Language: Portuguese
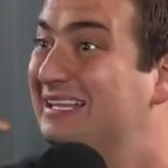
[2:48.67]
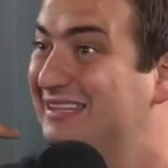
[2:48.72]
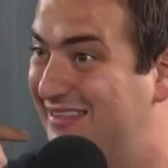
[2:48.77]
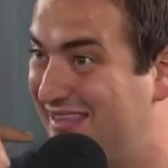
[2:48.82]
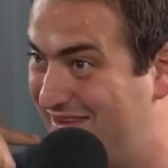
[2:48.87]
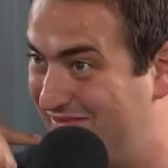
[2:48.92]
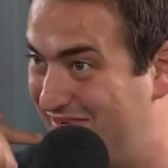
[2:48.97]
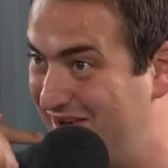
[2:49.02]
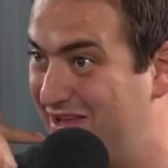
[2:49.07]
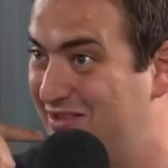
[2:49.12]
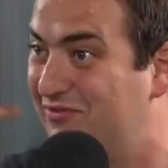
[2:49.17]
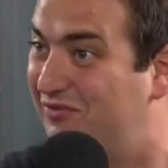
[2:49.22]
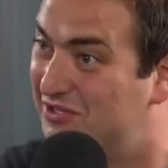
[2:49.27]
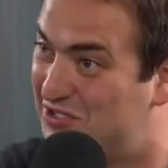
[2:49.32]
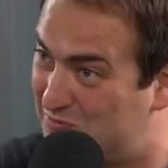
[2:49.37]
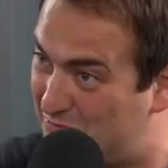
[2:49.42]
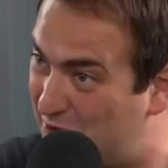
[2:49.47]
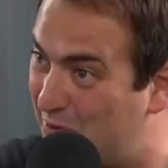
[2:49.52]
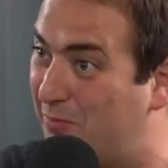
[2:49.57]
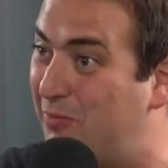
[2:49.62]
Tá vendo? Fiz de
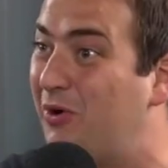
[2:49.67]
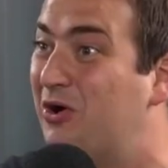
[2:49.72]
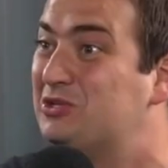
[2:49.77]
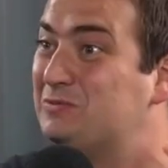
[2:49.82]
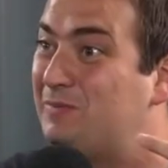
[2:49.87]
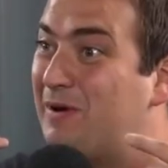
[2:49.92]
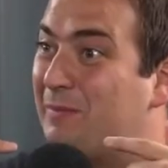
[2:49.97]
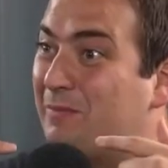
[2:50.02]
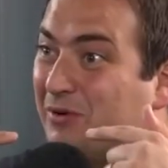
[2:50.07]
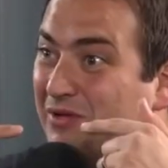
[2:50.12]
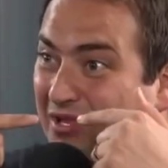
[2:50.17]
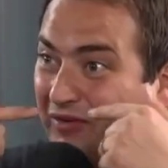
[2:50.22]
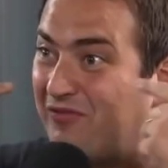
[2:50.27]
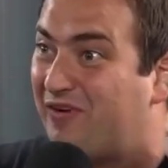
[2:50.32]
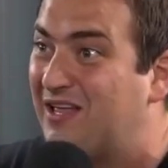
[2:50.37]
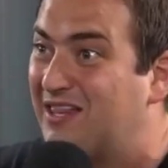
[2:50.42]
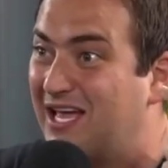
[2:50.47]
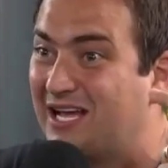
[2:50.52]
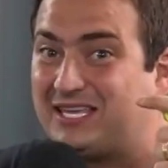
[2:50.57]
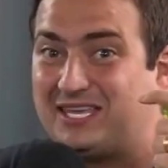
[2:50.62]
propósito para poder
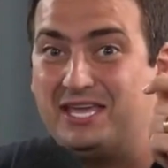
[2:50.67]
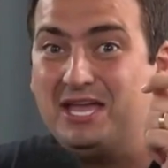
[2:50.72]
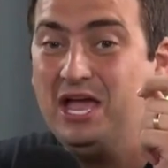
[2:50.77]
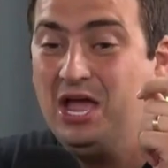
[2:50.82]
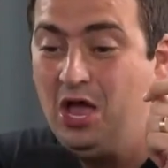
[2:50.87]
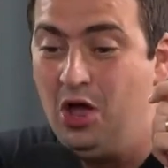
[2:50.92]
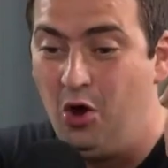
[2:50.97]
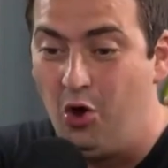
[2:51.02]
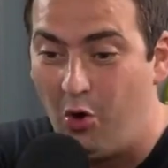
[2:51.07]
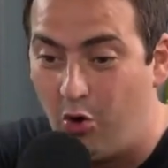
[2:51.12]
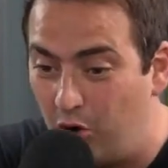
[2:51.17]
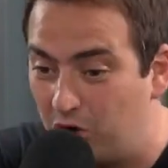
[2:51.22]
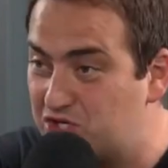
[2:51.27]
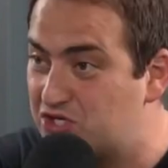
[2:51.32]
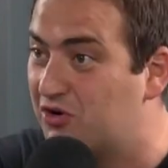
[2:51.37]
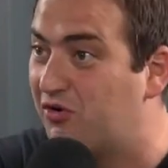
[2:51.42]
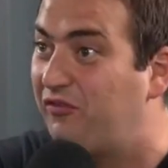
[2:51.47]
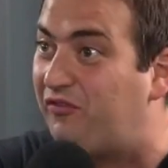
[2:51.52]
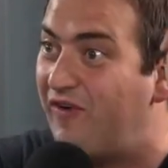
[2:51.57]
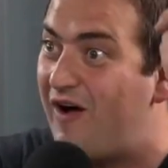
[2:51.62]
falar que hoje
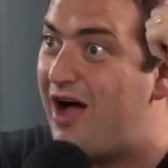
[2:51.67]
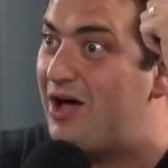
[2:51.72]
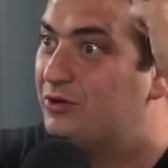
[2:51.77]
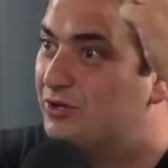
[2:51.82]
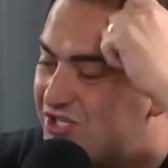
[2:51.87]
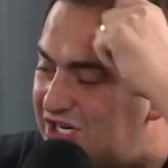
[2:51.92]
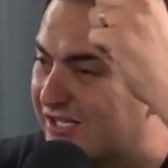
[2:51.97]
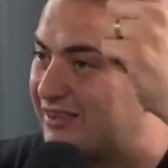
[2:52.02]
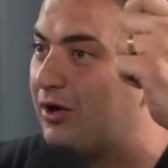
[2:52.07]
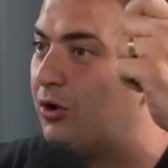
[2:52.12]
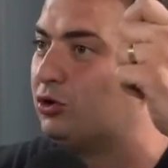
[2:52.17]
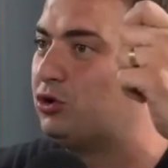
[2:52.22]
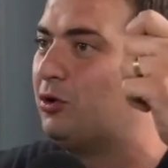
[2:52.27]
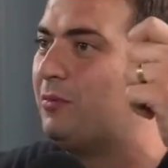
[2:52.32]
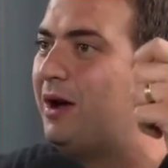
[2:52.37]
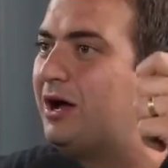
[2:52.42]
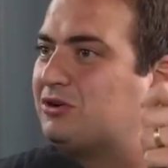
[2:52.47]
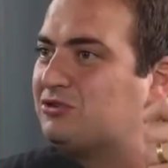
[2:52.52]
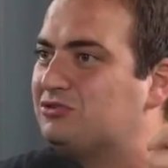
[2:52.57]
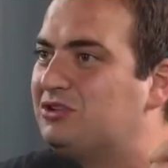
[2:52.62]
eu falo e já tá
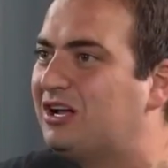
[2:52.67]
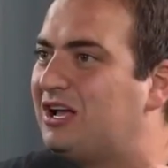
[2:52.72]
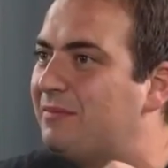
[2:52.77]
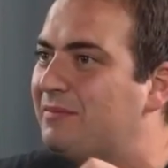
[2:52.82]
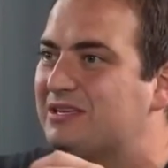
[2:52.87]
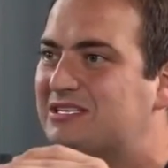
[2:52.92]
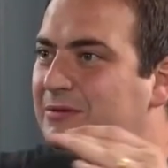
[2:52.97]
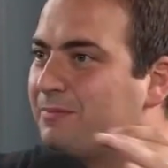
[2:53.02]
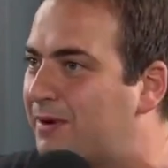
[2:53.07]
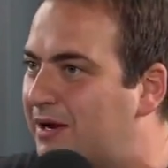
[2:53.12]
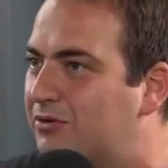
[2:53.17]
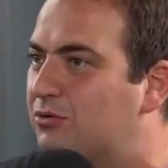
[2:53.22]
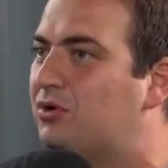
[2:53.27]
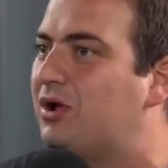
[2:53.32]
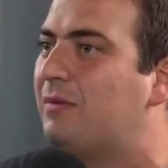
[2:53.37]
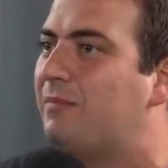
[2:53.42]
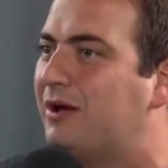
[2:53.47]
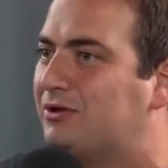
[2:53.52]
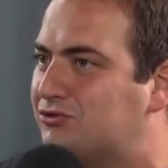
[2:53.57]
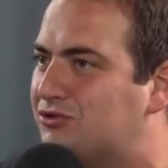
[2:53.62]
automático na cabeça para nunca
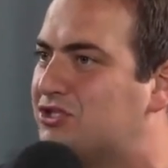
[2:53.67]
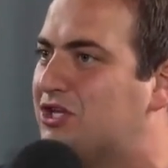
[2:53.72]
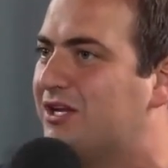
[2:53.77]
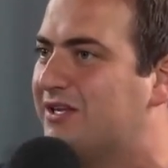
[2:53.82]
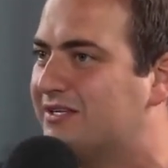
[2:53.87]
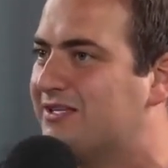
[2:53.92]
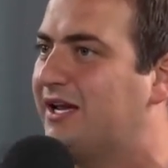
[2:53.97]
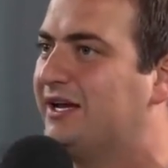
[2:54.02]
mais utilizar,